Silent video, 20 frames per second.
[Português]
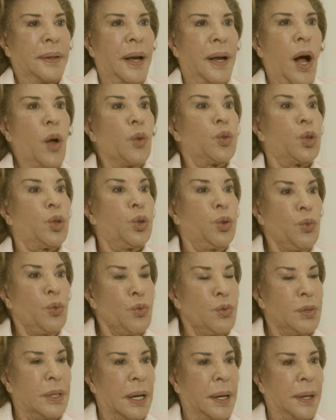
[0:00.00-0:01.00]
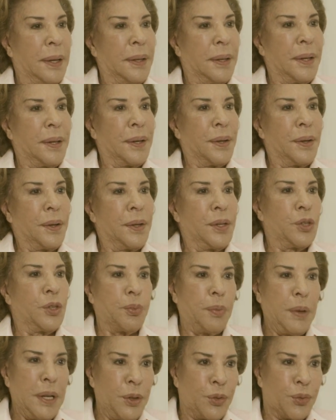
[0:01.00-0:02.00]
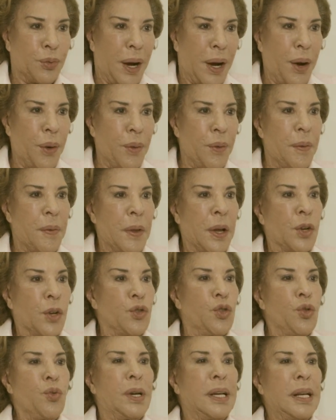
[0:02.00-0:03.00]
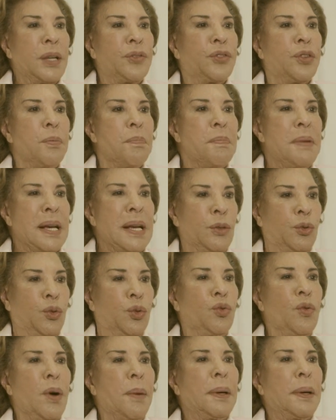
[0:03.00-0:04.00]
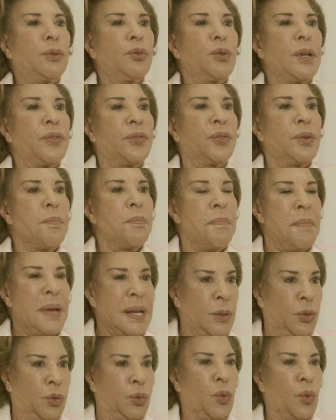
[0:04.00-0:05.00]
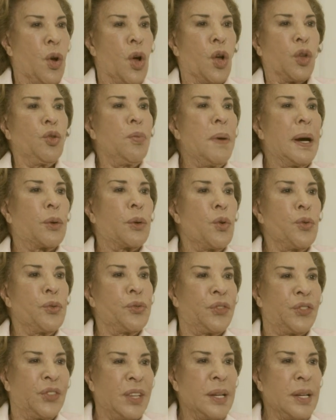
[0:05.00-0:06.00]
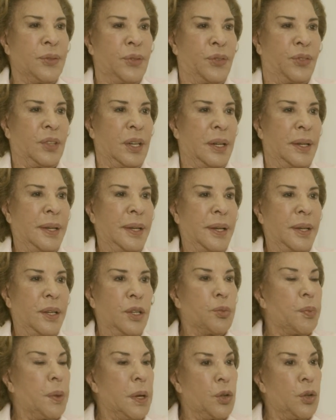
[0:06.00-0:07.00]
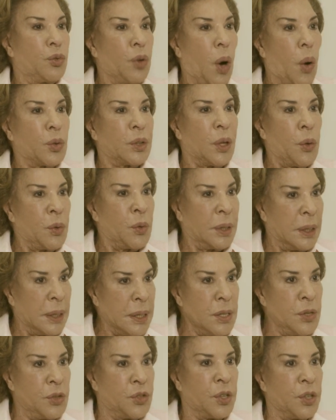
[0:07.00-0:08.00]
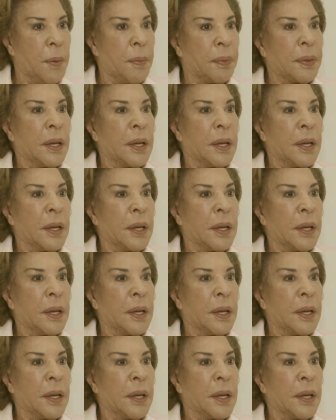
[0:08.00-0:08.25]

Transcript: altura espiritual, de um crescimento, de um amadurecimento, de uma consciência espiritual tão grande,